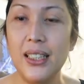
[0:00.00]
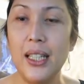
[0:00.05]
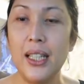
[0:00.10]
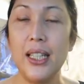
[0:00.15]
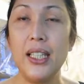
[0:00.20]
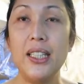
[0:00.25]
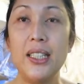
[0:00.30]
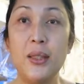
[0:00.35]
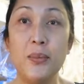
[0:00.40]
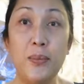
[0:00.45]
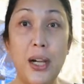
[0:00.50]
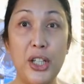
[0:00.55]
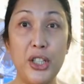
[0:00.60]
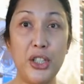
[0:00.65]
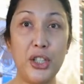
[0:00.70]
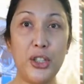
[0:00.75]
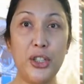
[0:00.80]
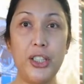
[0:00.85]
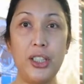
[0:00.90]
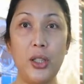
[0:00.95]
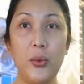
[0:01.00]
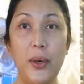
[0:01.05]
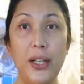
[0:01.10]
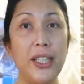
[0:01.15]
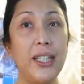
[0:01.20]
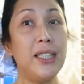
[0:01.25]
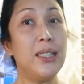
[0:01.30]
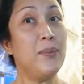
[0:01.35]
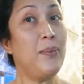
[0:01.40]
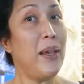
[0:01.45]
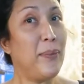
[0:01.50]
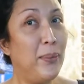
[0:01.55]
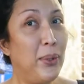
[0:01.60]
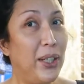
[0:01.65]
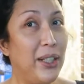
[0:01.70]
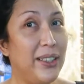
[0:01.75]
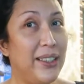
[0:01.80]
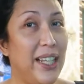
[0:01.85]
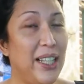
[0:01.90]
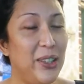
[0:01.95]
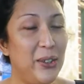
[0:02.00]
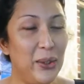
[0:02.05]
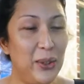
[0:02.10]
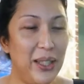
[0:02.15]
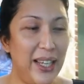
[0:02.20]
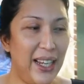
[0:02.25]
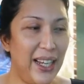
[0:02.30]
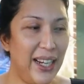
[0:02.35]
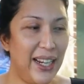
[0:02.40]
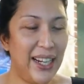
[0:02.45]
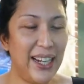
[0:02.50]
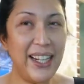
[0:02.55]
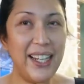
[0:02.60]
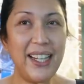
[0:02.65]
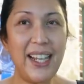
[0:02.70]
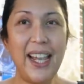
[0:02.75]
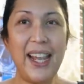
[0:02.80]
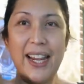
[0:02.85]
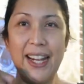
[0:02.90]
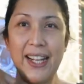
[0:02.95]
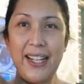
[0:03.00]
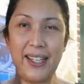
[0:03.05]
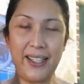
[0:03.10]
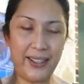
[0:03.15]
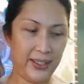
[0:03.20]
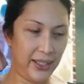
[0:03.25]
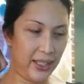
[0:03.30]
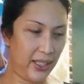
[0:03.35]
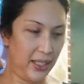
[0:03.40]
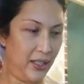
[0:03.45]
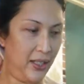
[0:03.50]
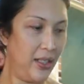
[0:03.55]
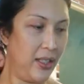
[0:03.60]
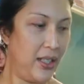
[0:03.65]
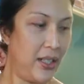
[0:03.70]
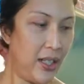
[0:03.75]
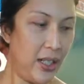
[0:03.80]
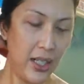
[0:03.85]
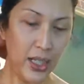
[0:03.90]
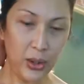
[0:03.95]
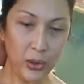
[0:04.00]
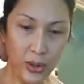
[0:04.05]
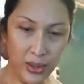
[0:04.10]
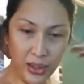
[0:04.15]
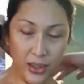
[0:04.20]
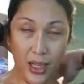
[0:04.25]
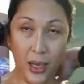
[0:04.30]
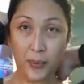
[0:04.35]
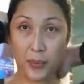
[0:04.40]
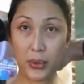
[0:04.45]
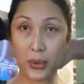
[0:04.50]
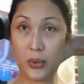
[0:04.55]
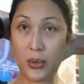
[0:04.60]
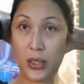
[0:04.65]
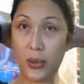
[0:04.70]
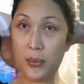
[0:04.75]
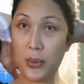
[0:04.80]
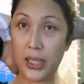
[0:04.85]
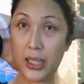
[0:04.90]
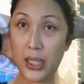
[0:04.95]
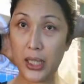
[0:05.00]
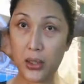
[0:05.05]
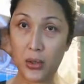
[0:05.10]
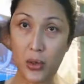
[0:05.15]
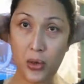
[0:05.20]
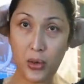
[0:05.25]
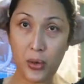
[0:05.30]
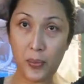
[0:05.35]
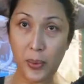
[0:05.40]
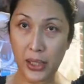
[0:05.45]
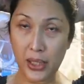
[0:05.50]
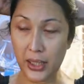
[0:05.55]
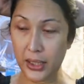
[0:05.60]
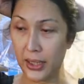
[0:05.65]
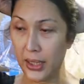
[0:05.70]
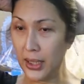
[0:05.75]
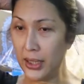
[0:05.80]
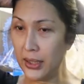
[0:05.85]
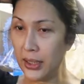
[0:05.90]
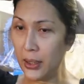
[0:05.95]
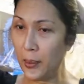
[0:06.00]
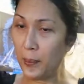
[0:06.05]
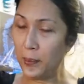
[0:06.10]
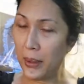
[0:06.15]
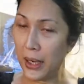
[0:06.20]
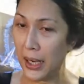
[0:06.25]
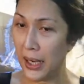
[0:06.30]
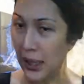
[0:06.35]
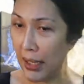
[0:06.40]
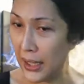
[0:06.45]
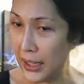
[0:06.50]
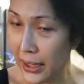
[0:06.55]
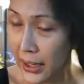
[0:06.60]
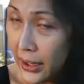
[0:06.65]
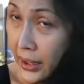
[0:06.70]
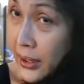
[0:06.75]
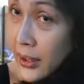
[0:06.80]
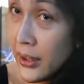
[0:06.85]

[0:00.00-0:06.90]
It's March 31. It's my birthday today. And, ito katatapos ko lang maligo Pagkagising ng bahay.